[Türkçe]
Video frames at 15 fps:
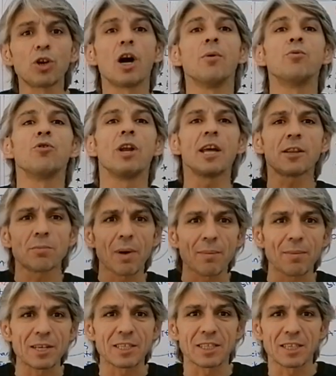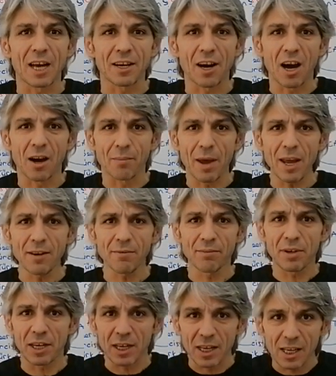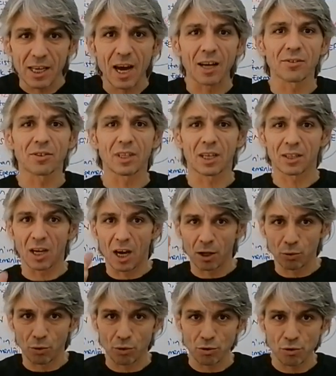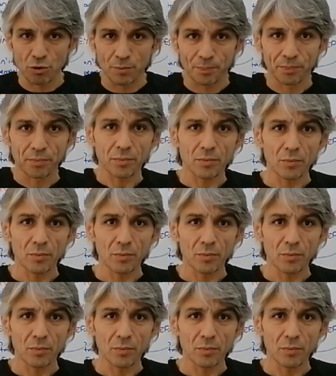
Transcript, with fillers: kabul etmemesine rağmen fiiliyatta daha doğrusu